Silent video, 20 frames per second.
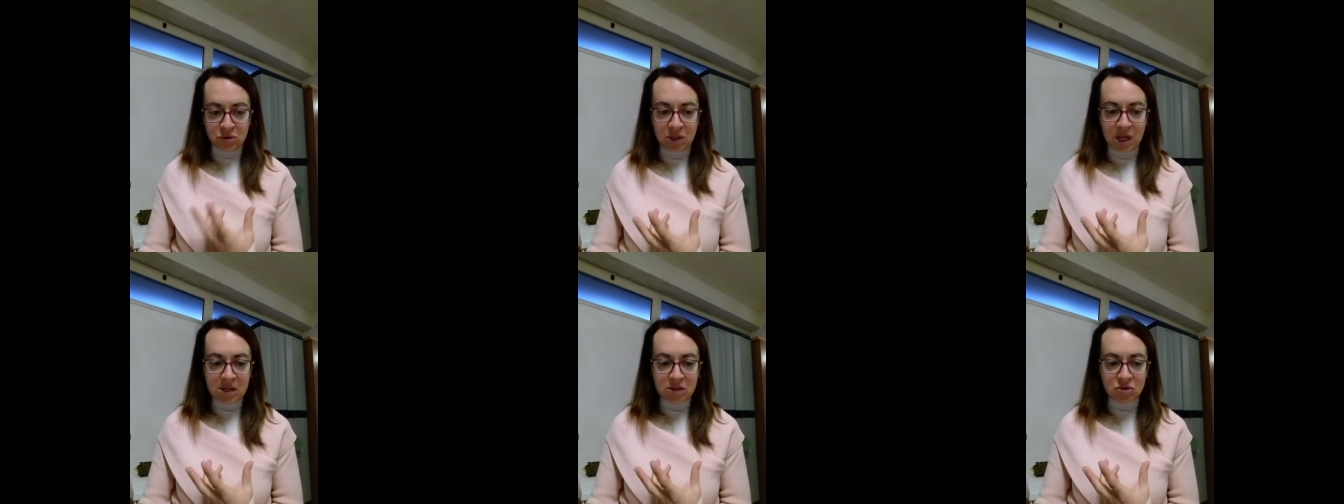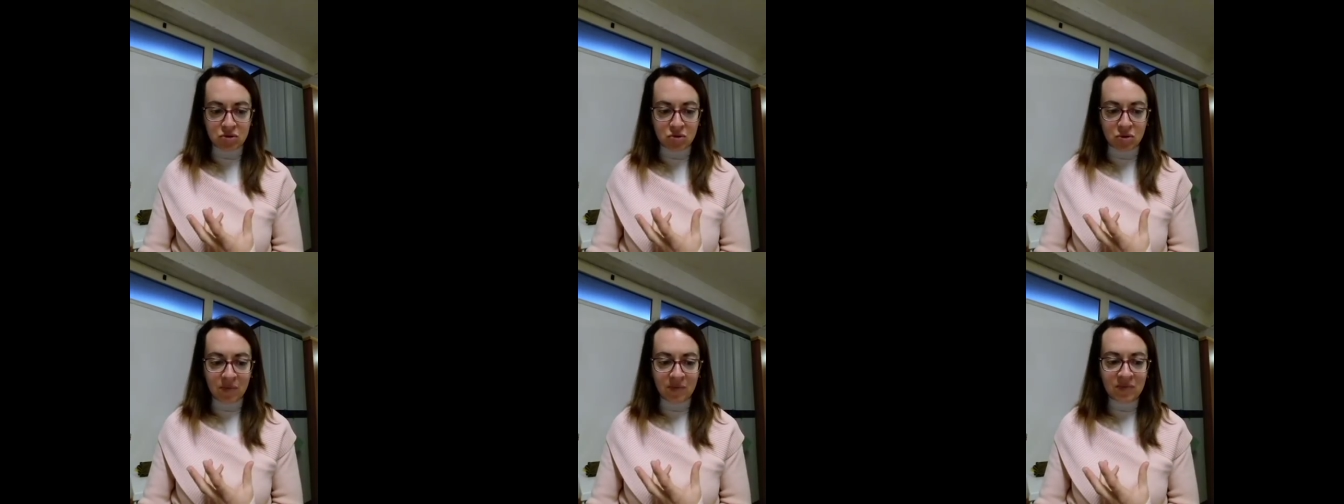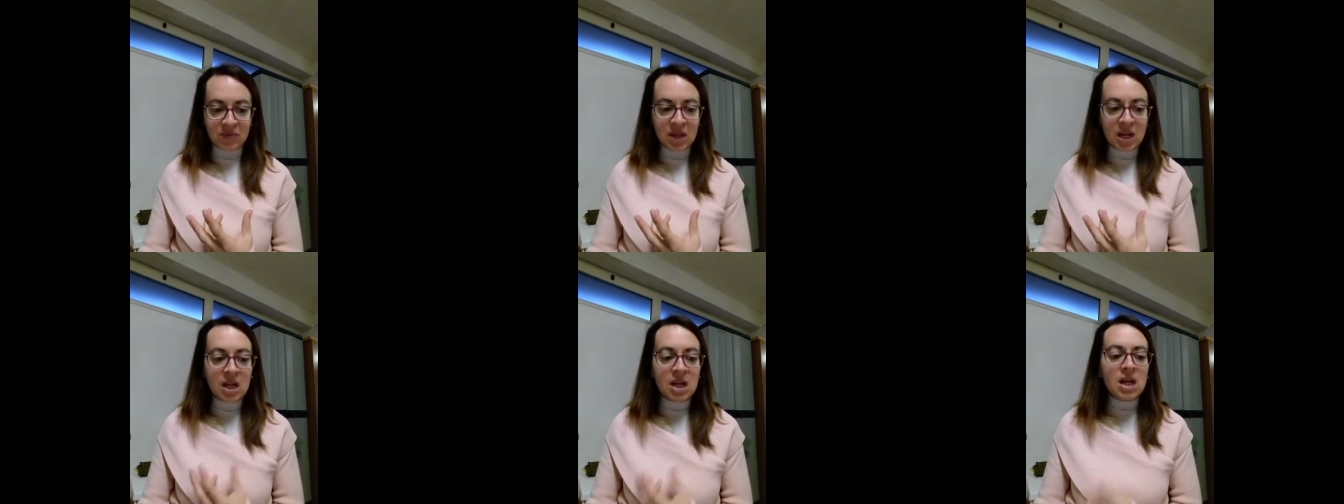senso.
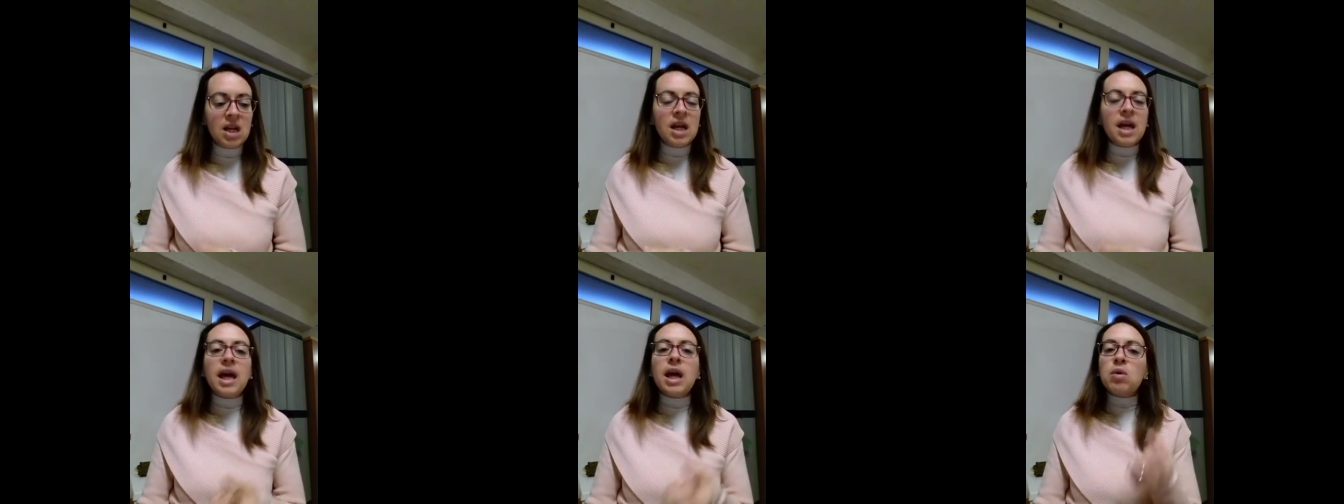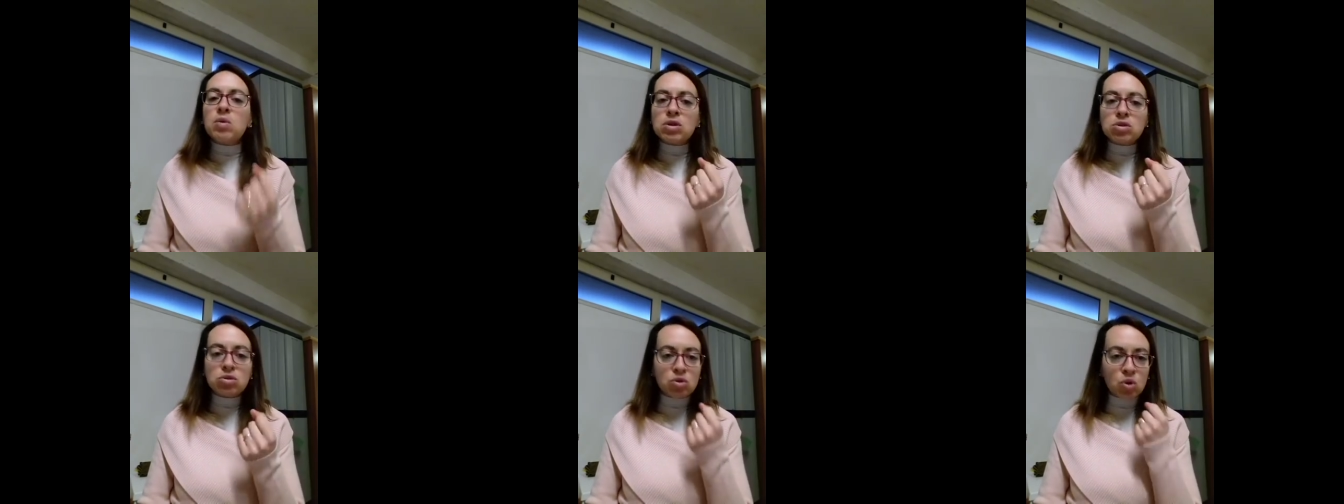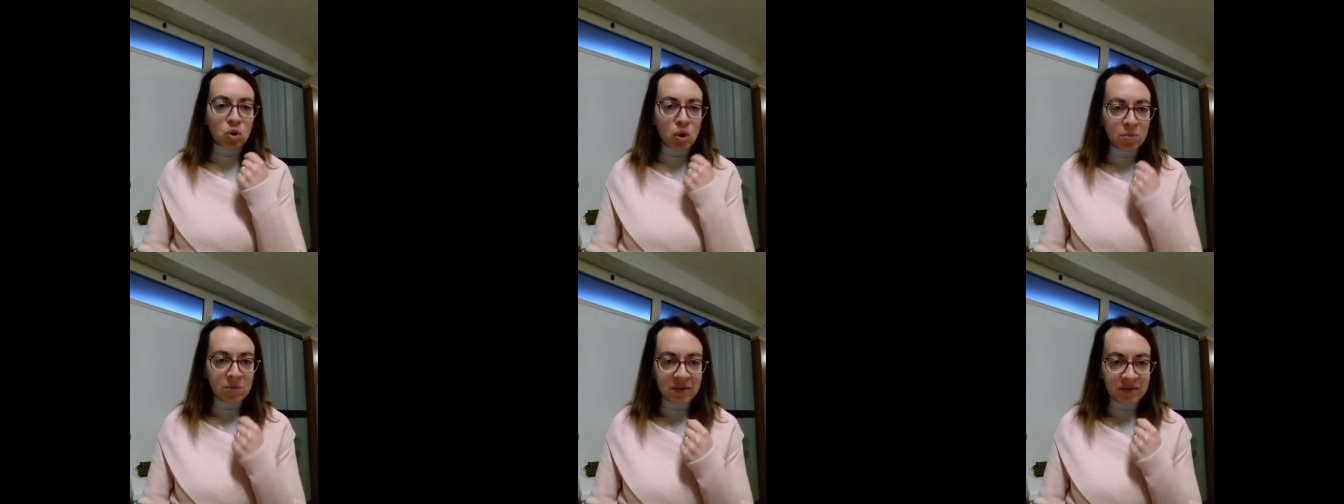E
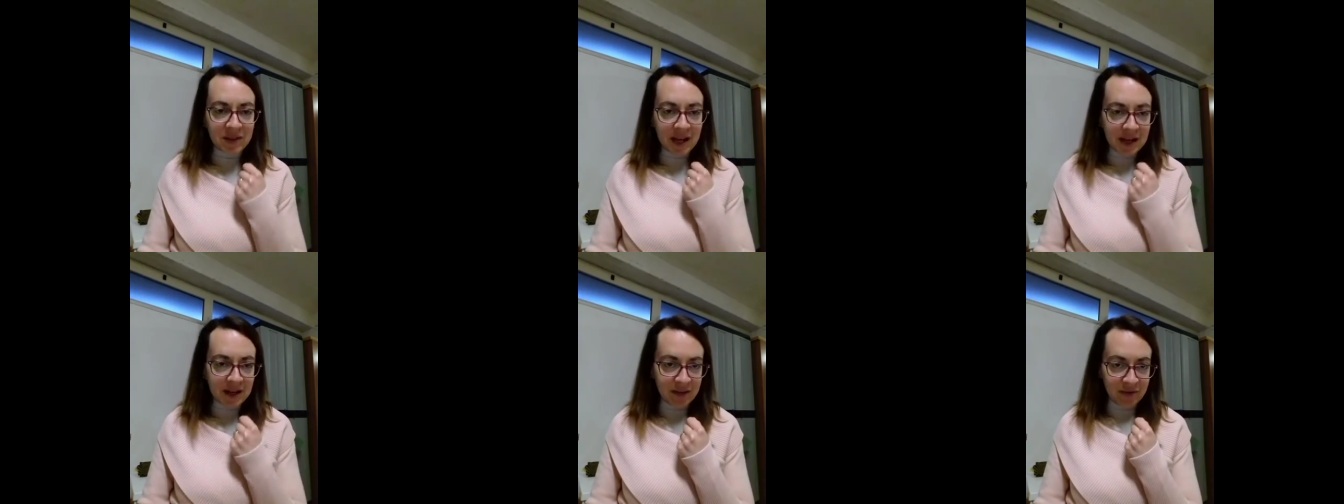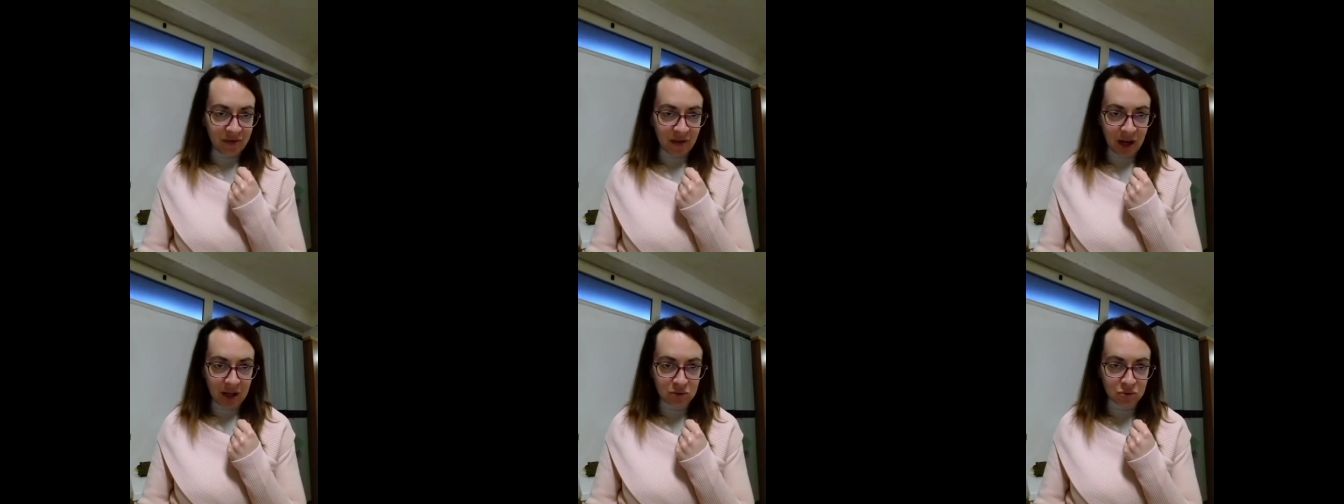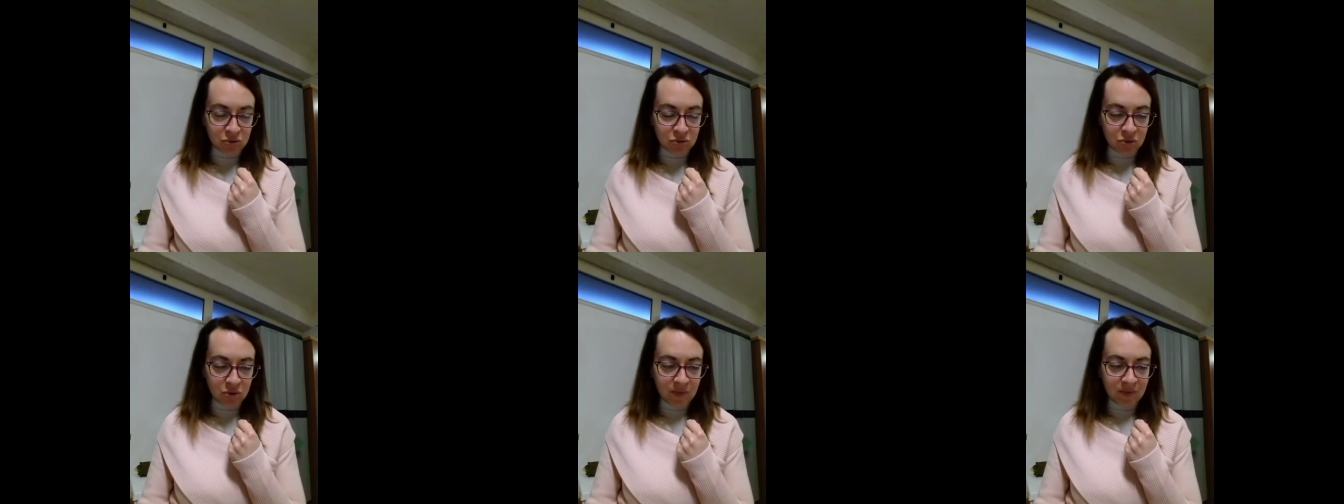questo come viene
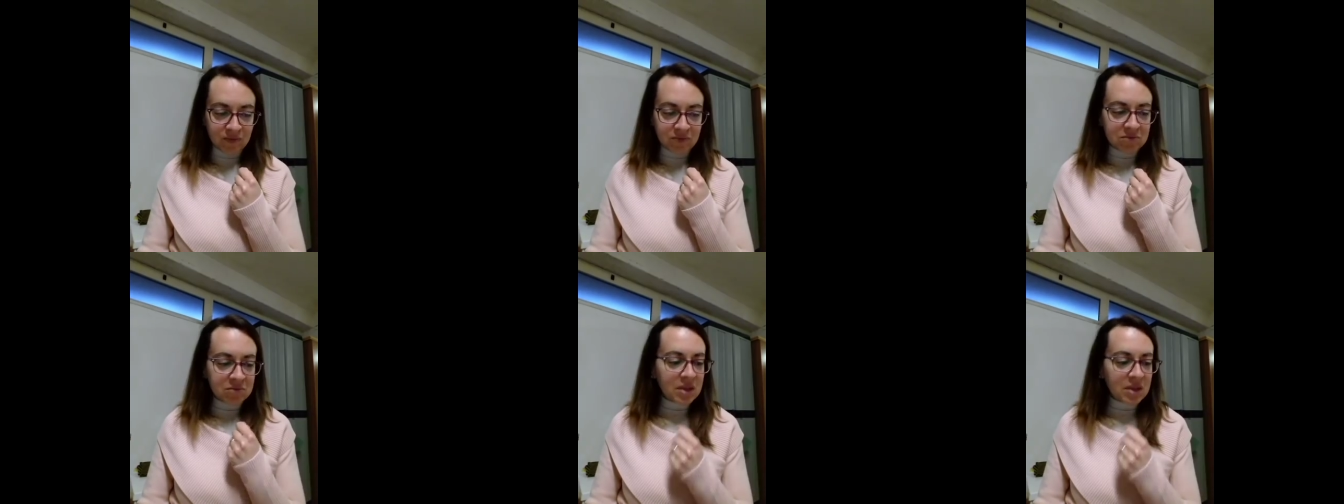fatto?